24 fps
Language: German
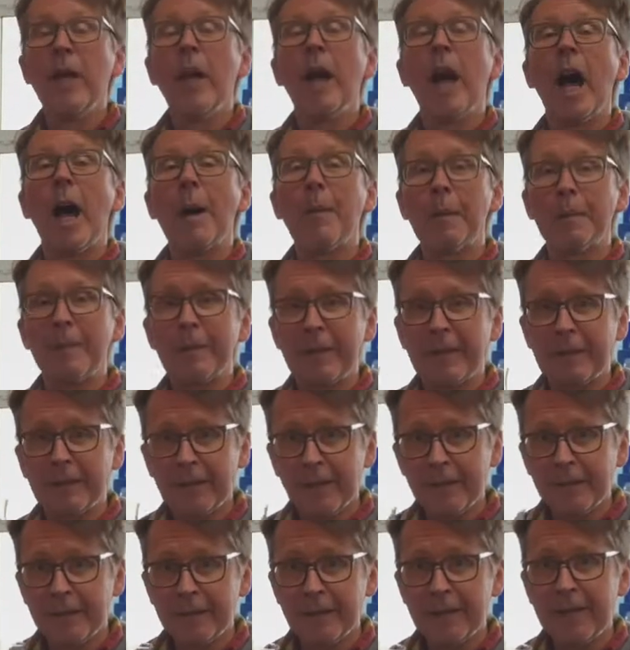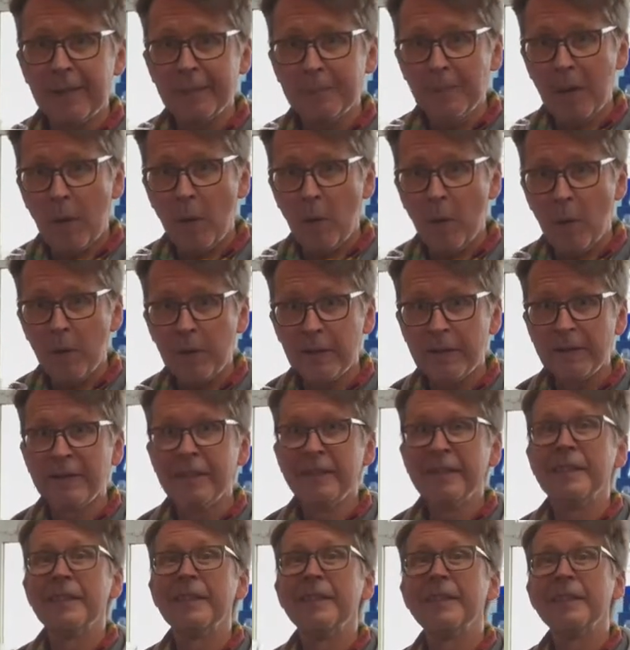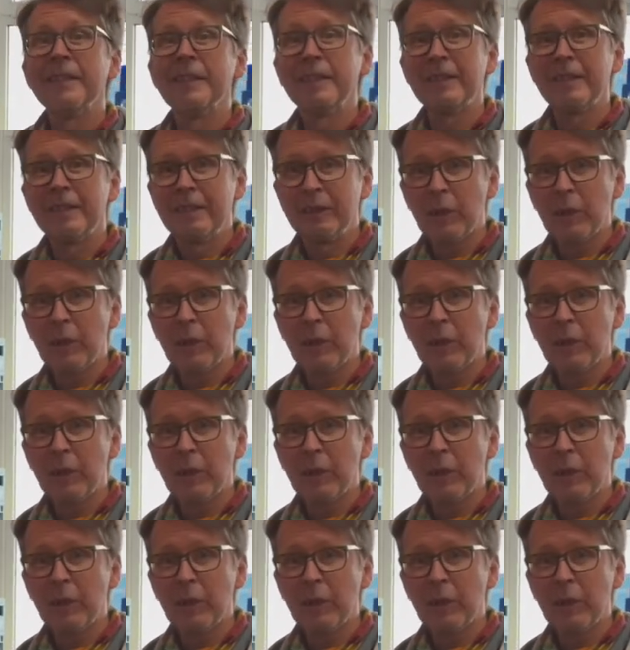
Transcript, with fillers: Aber prägnant eben auch sind